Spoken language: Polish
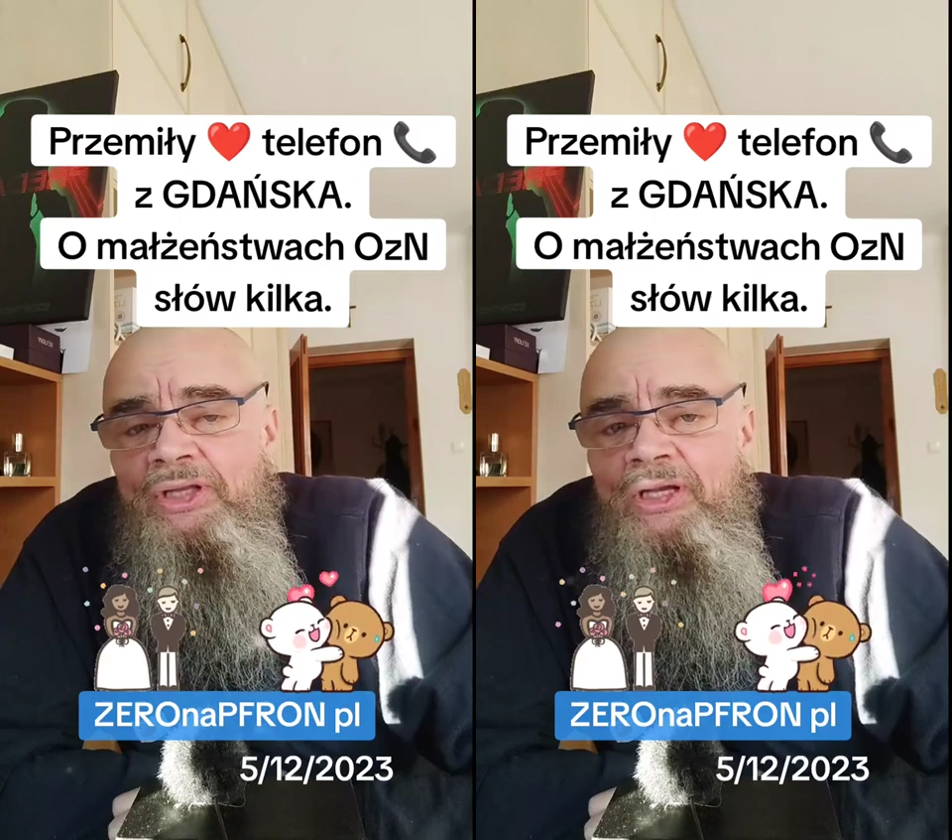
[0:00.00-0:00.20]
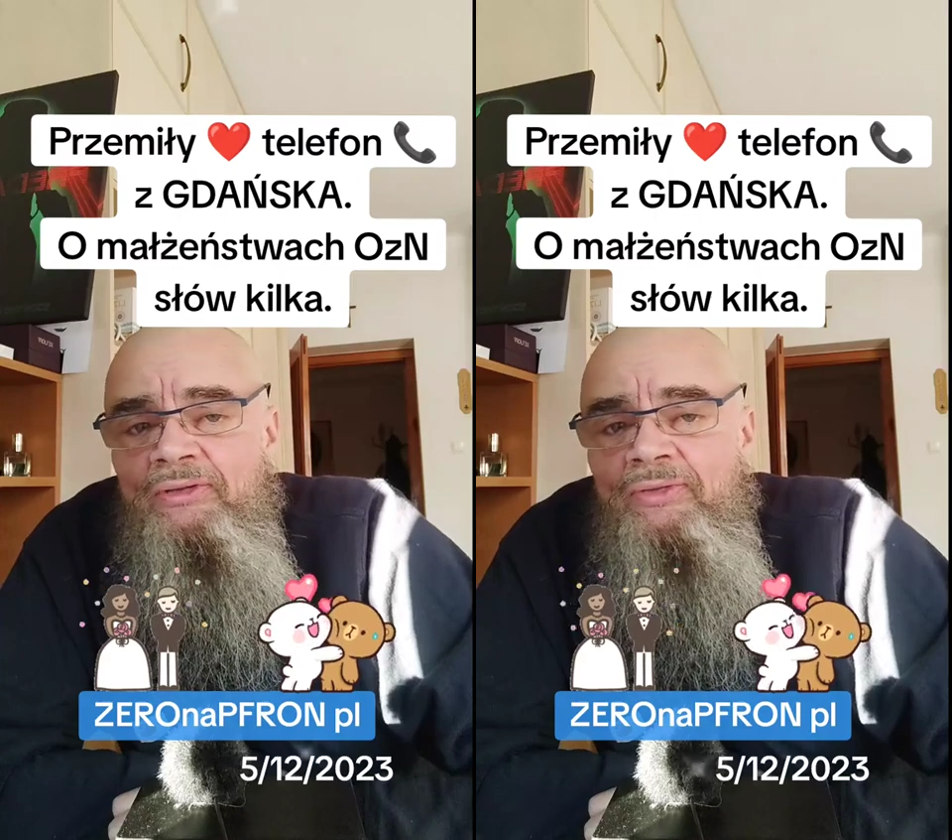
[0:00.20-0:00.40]

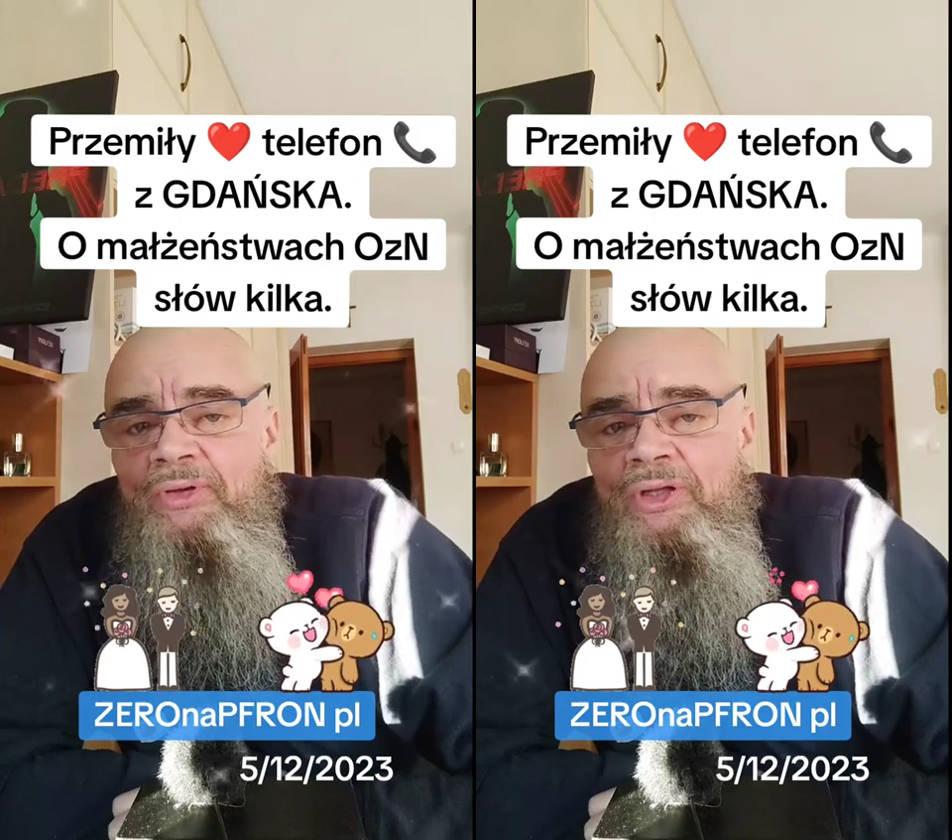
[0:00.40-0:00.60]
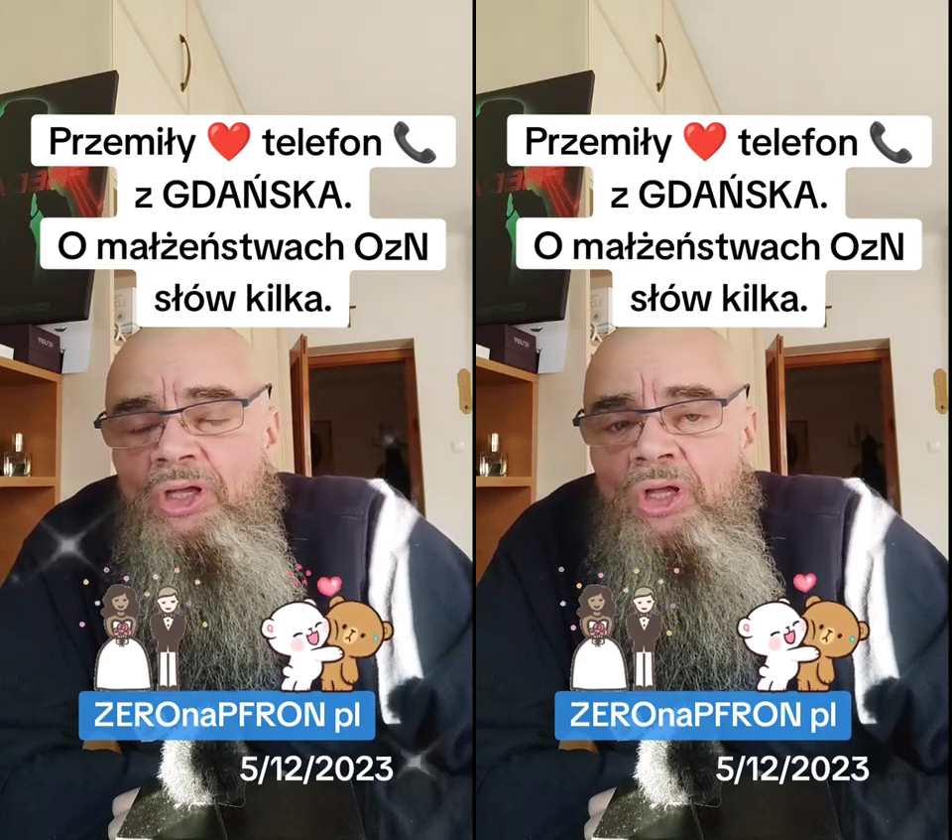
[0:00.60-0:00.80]

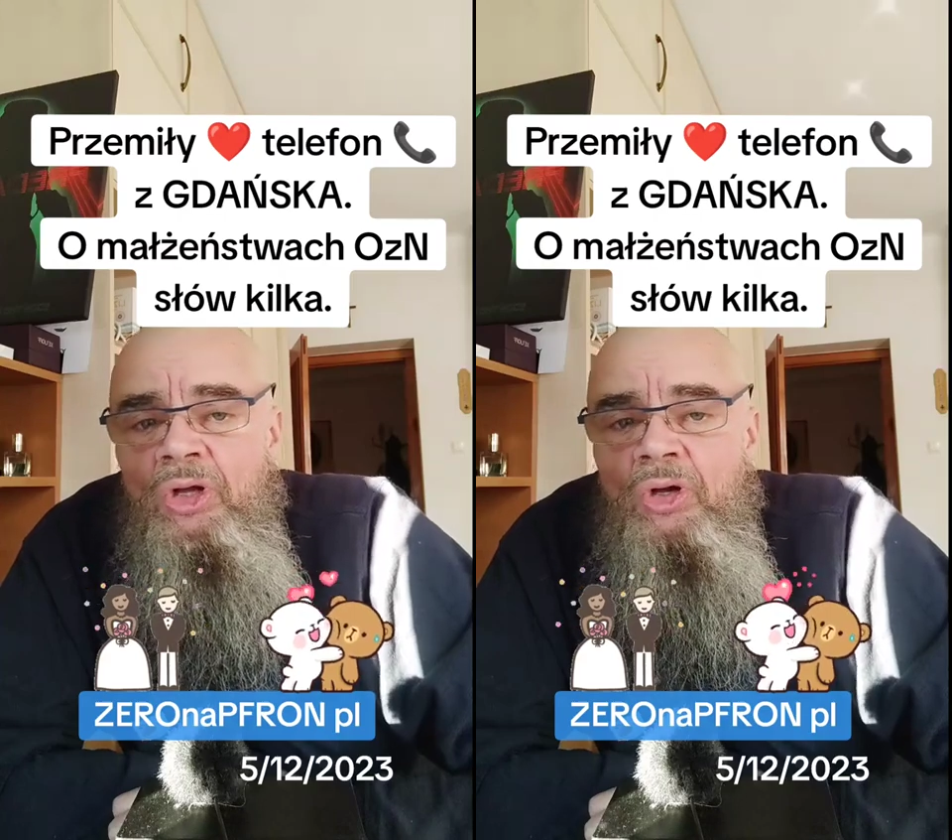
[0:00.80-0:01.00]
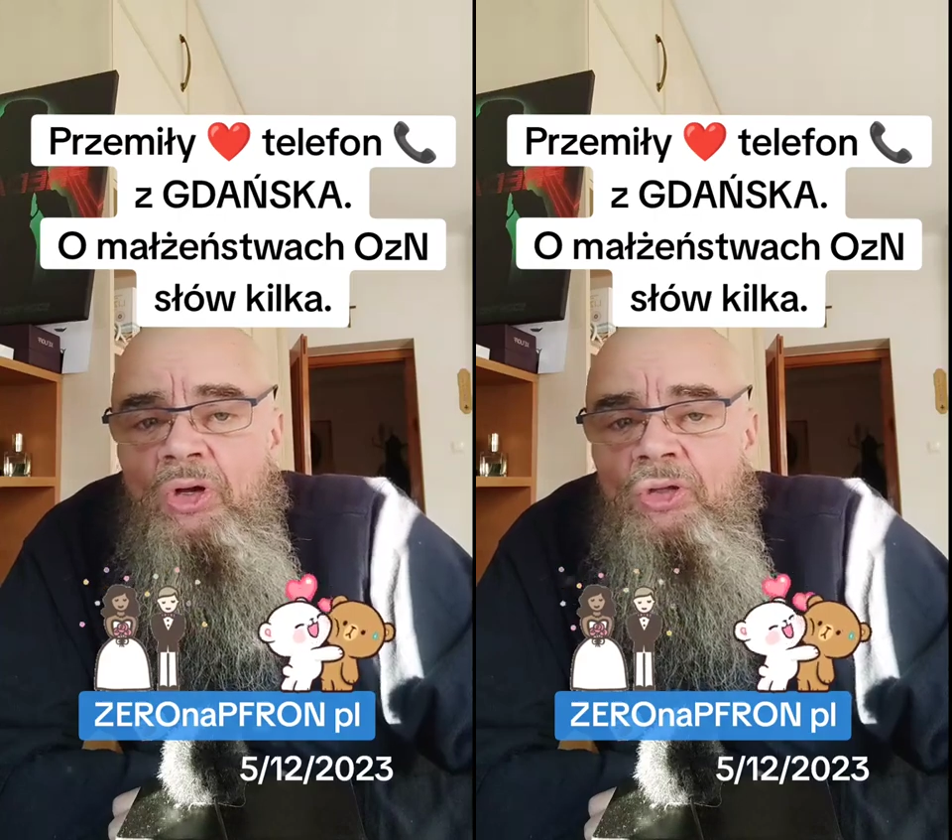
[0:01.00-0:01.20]
telefon
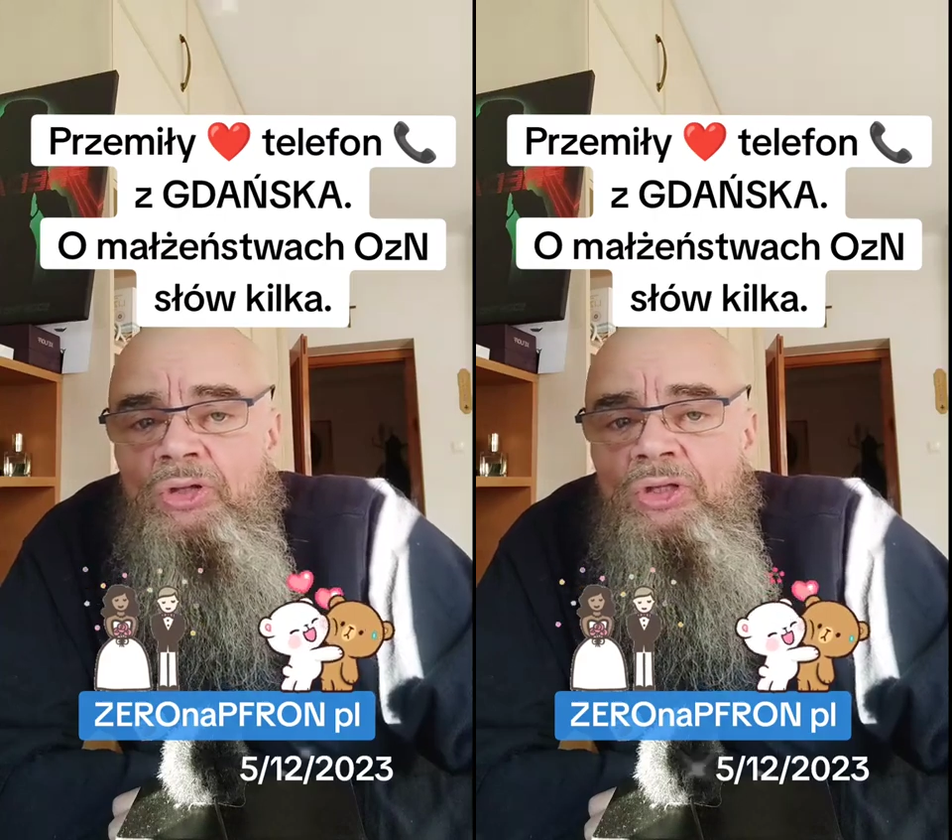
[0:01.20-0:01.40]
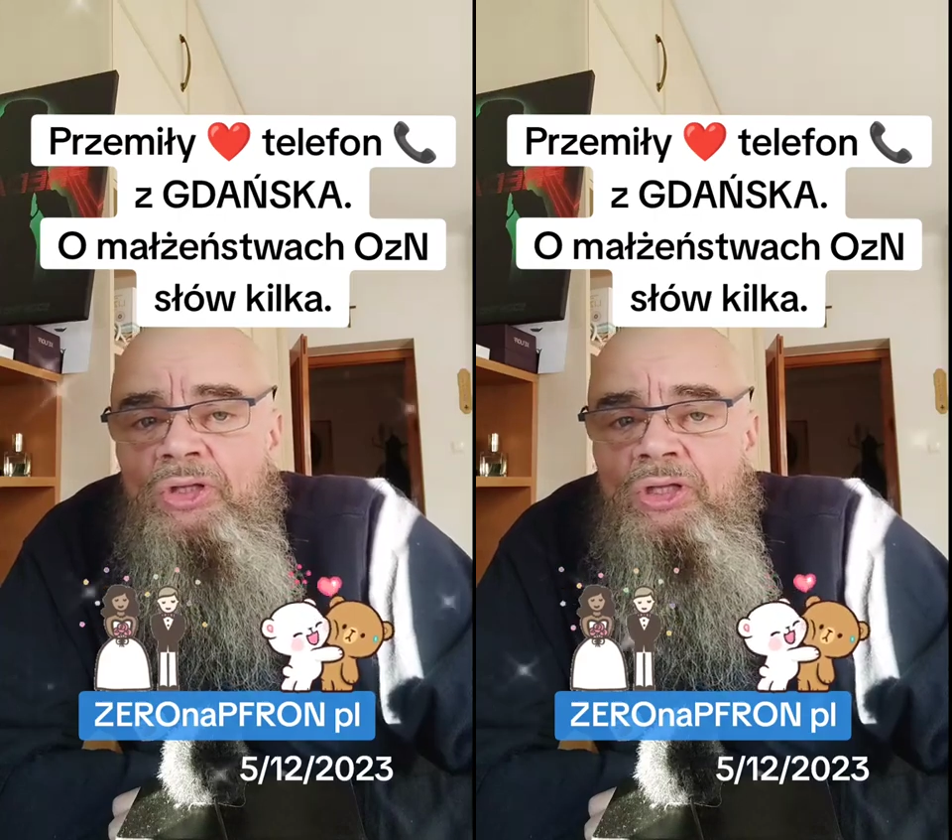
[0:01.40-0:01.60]

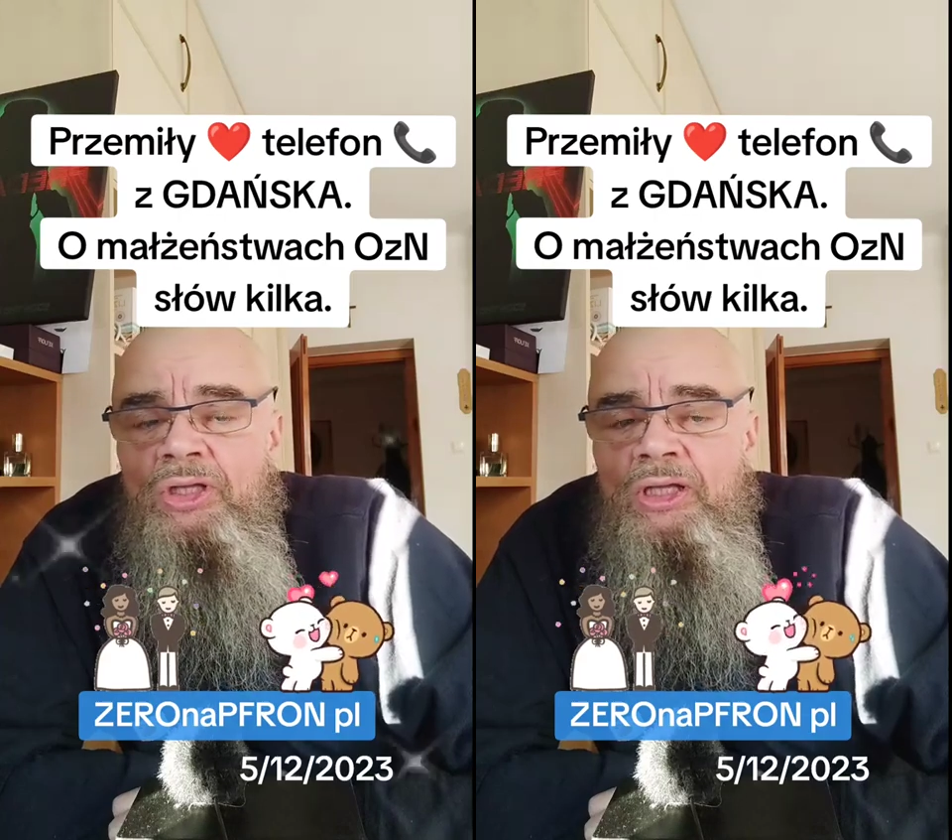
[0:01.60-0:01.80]
od